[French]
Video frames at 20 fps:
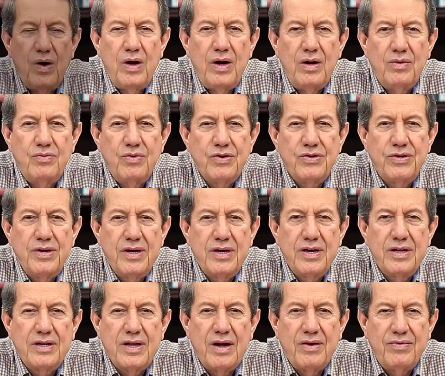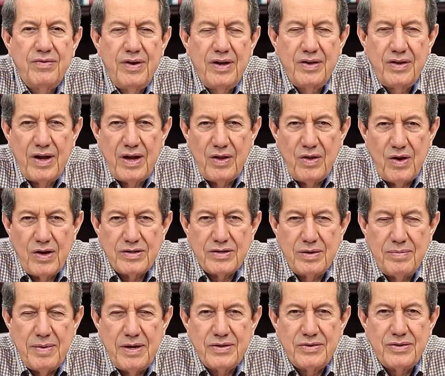Voyez, vous qui écoutez ce
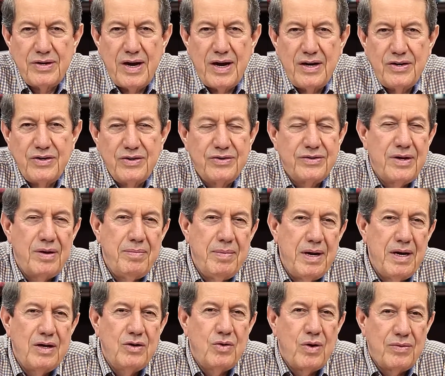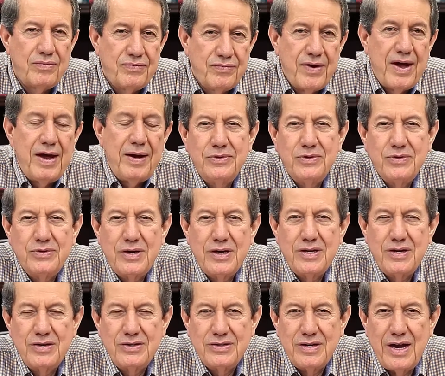message euh, semant la foi, si vous
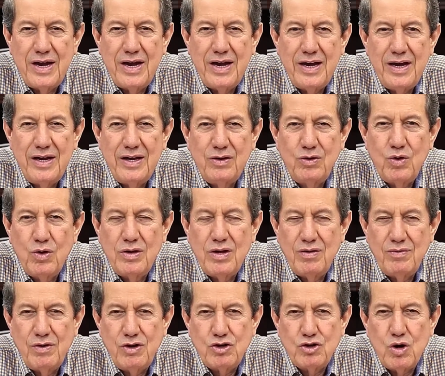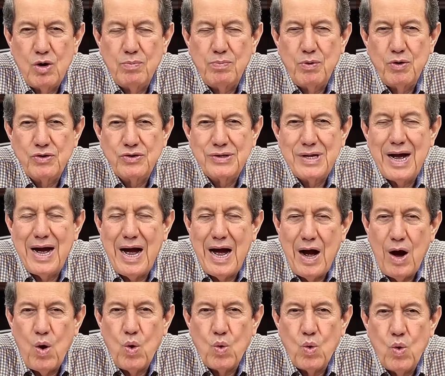voulez chaque fois que je poste une
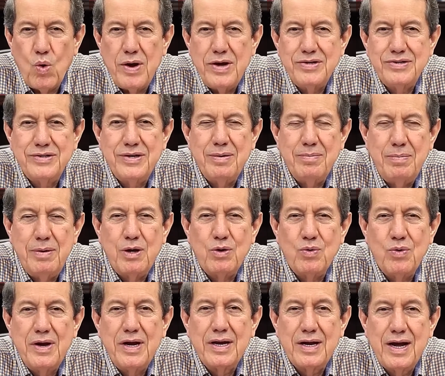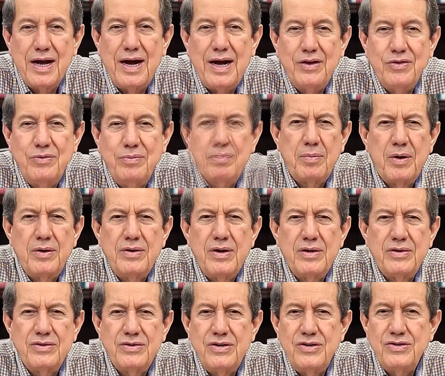chose, vous recevez un message. Vous pouvez
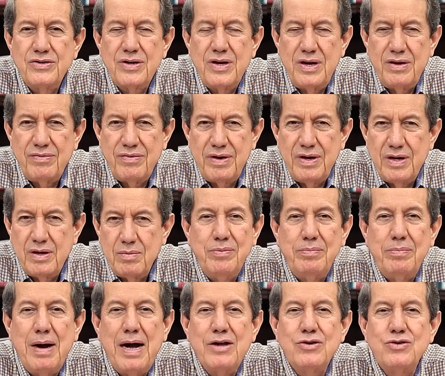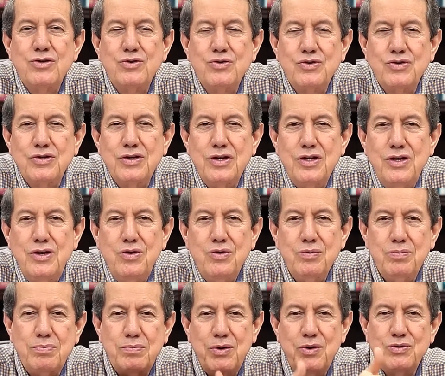vous inscrire et cliquer sur la petite cloche pour
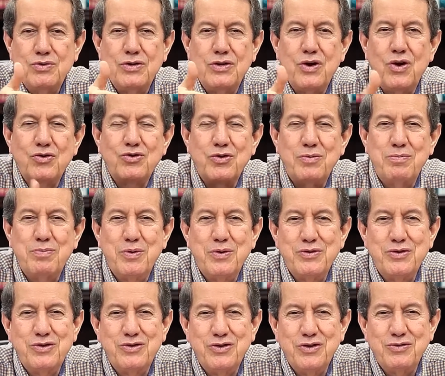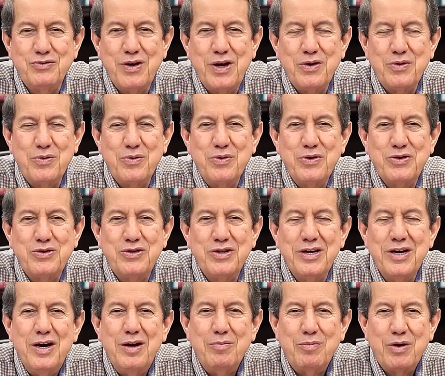recevoir les notifications et mettre un, pouce
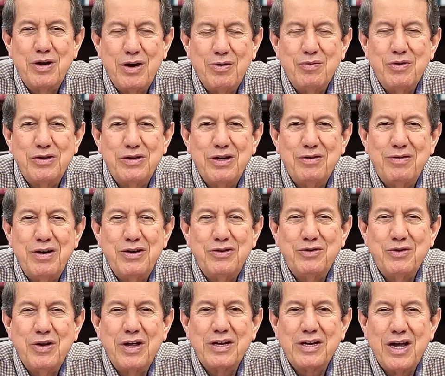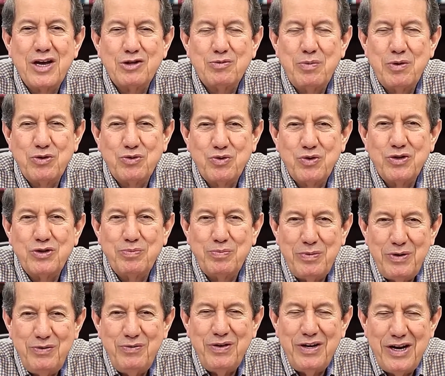bleu parce que vous allez être, devenir une personne
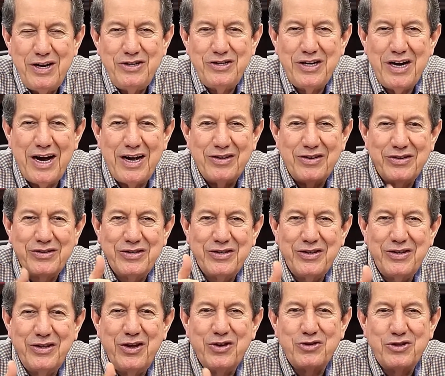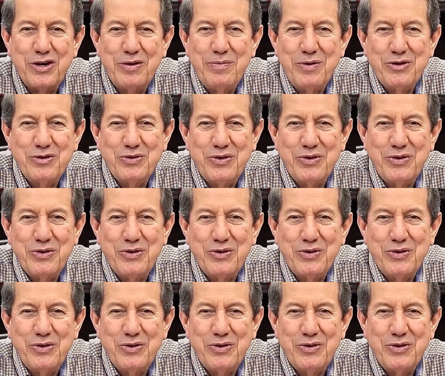privilégiée. Que Dieu vous